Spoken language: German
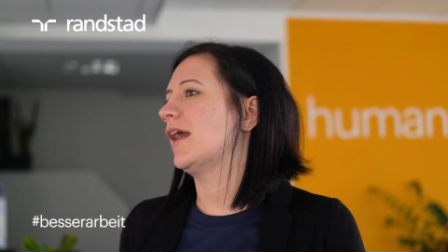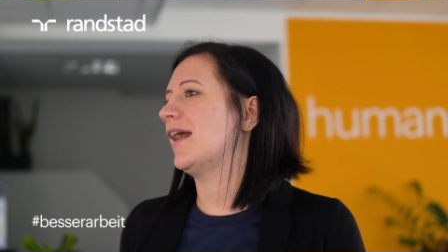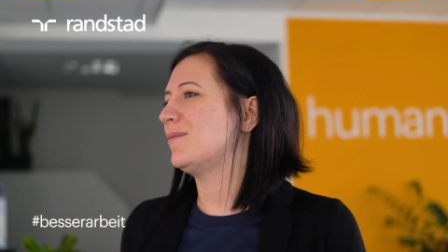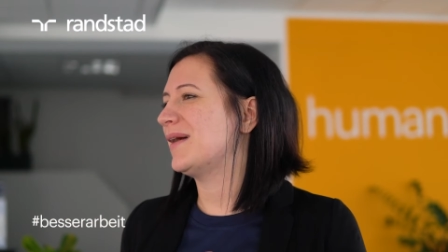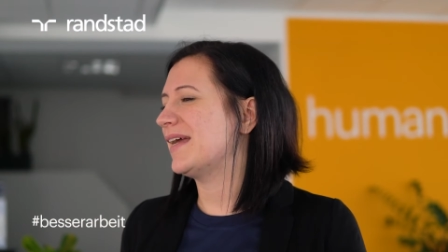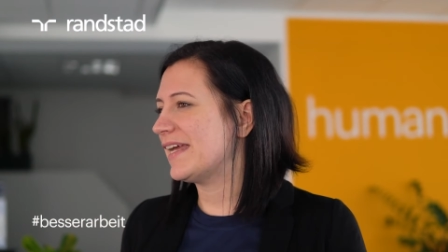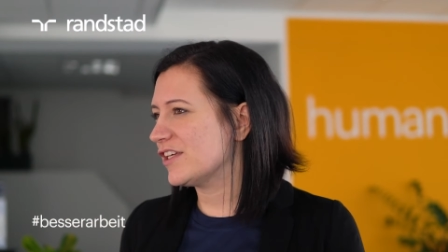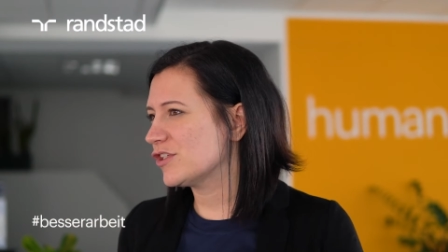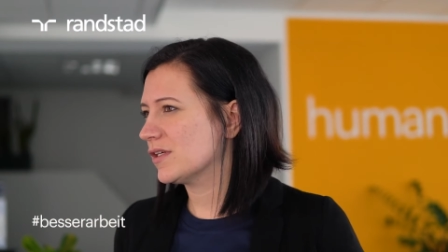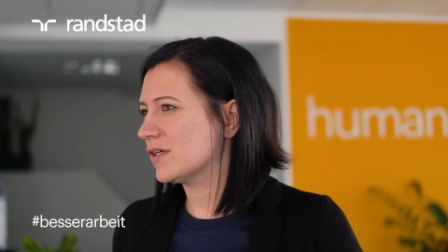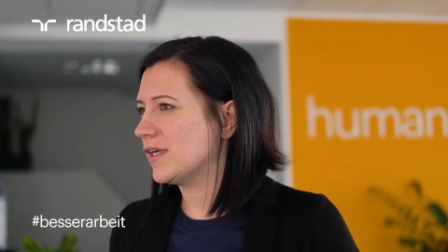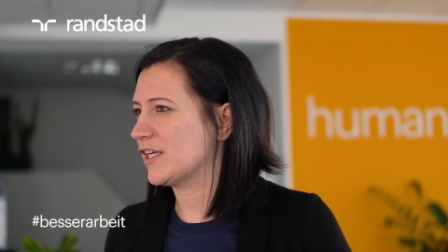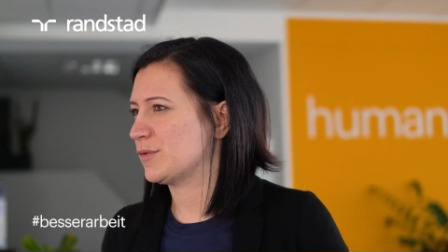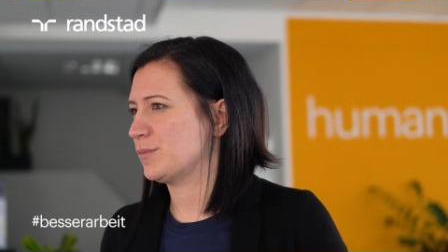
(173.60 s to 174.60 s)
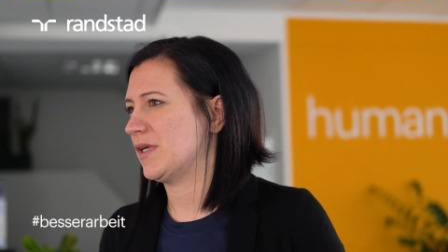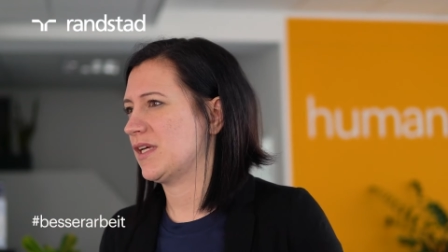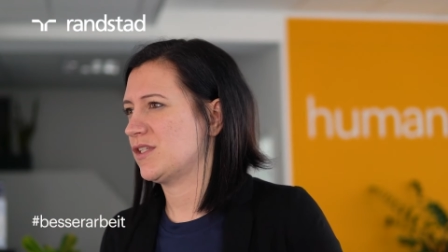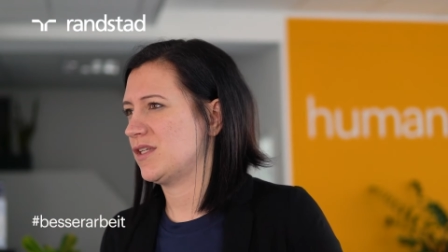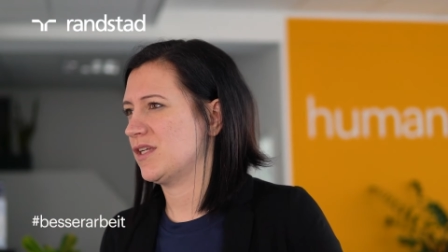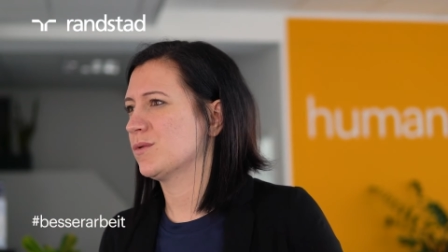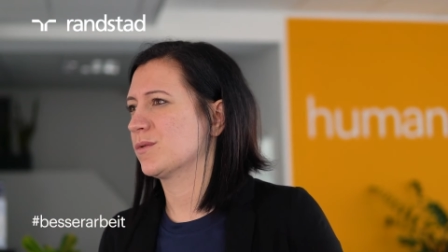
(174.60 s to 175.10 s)
Aber echte
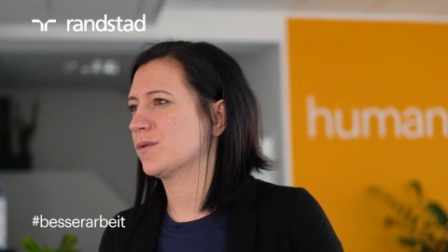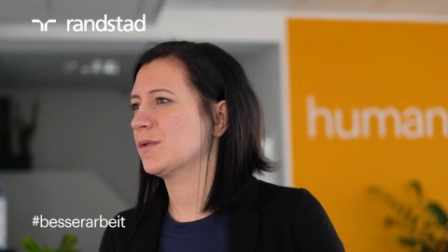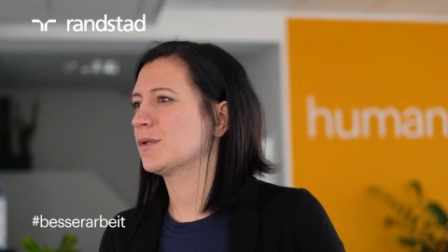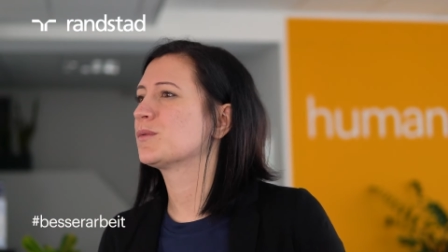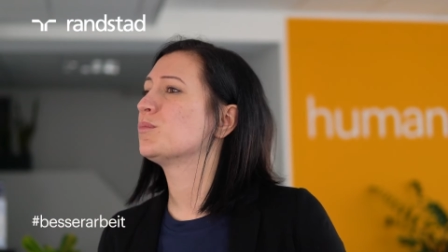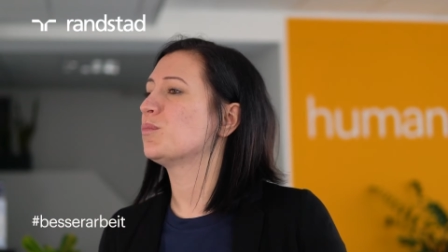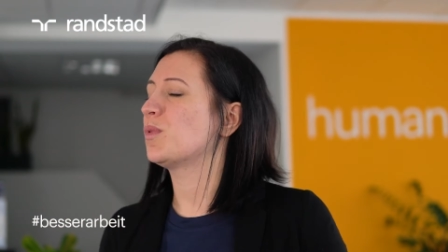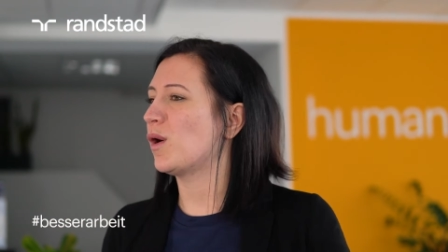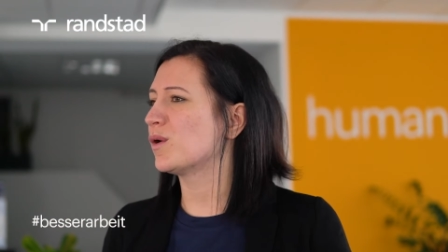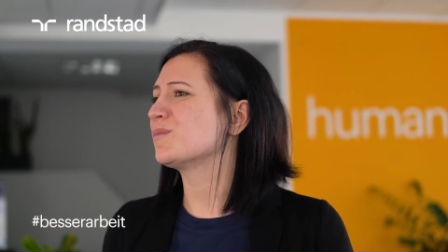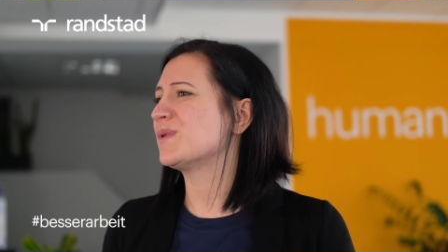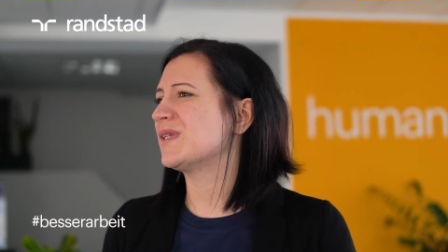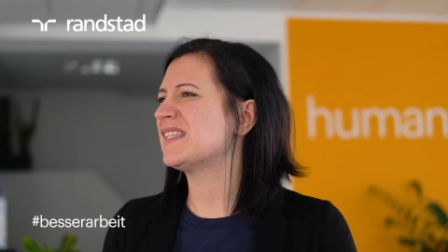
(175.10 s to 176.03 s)
Gleichberechtigung braucht ein